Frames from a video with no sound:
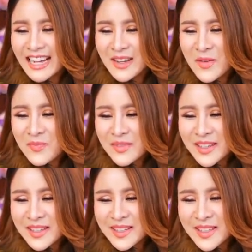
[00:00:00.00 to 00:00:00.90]
ก
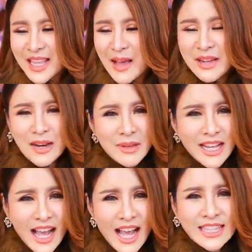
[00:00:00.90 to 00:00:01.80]
ตามกันไหม
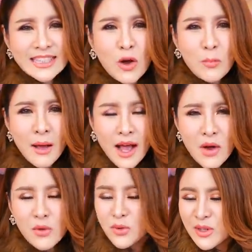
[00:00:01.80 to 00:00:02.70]
คะเต้าเป้า